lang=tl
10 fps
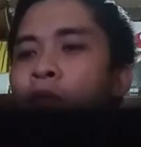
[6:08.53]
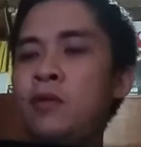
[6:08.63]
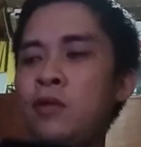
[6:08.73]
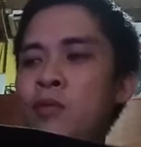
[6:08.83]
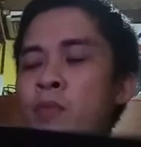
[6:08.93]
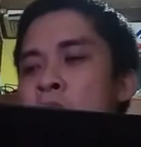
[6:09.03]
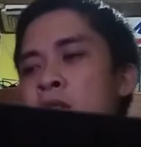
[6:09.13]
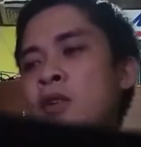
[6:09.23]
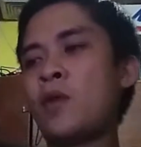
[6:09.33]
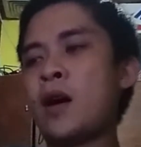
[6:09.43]
o baka
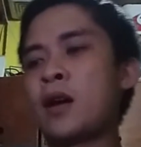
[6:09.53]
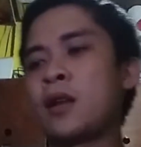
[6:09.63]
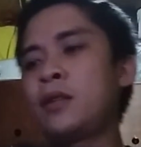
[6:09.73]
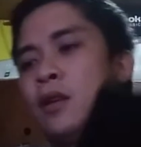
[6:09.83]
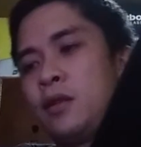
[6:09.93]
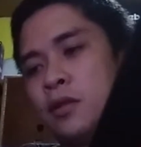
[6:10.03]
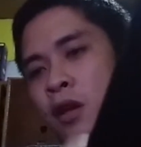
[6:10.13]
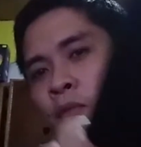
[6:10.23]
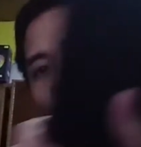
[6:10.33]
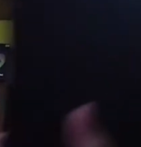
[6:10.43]
sa warranty.
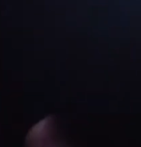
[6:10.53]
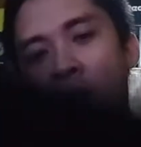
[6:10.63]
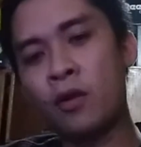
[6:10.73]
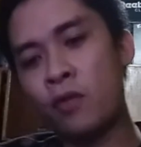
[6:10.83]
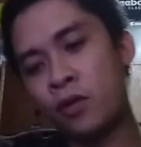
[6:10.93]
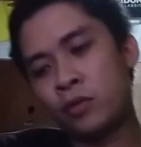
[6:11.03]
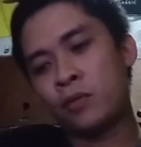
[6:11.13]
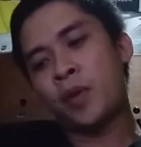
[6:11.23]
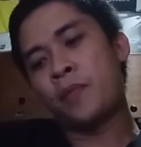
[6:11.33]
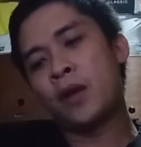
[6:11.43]
Check natin kung ano
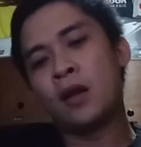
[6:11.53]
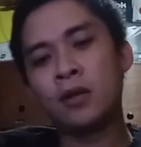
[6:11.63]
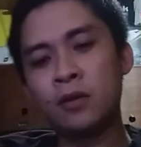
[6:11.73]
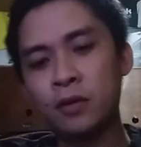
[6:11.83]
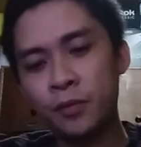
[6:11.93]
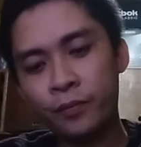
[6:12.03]
itong papel na to.